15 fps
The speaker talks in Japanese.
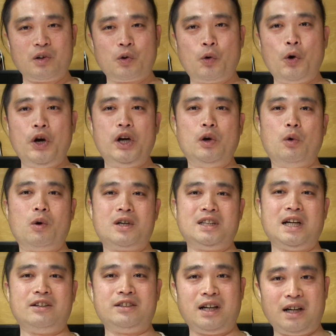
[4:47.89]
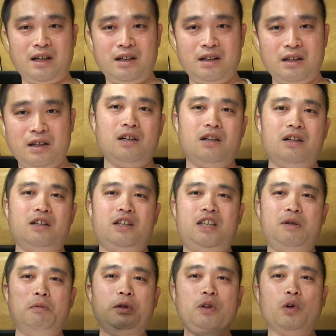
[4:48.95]
声の大きさですね。
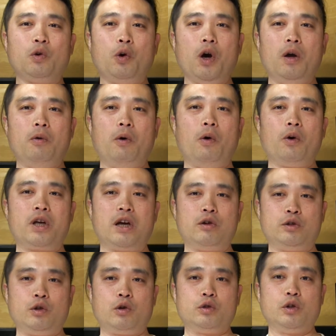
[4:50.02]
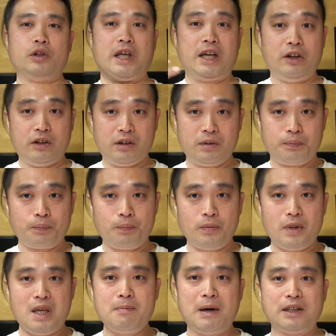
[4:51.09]
自分の声を大きくすることできる。
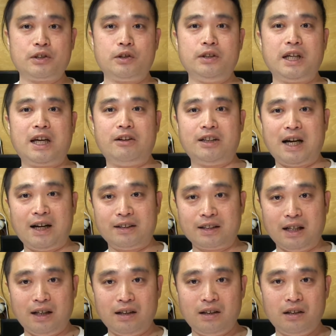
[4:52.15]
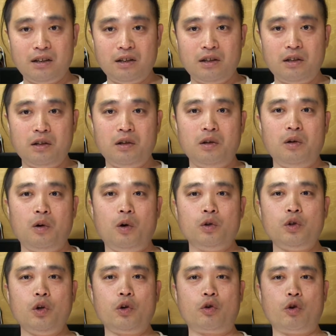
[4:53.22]
今すぐできるじゃないですか。
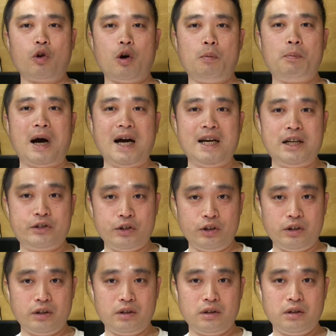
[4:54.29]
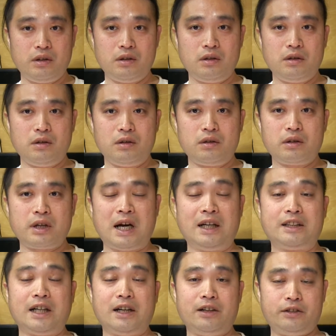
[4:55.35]
音の声を倍にする。
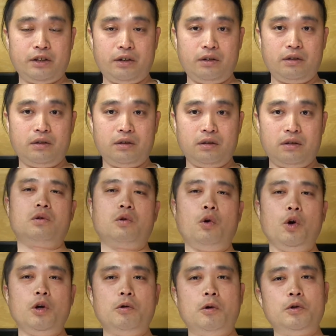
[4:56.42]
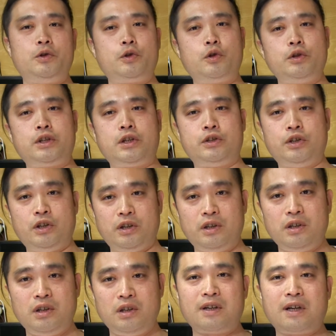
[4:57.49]
簡単ですよ。声を美しくする。
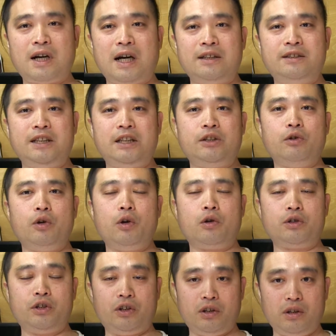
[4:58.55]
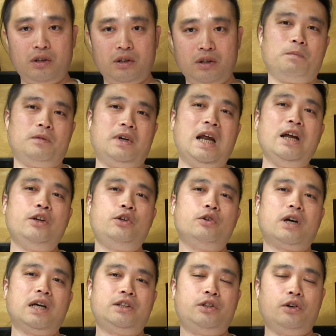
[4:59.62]
滑舌を良くする。練
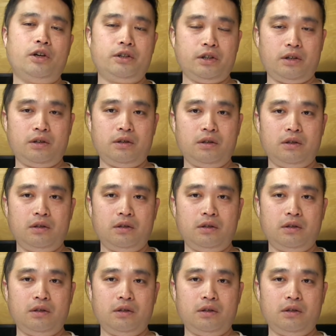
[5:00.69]
習が必要ですよ。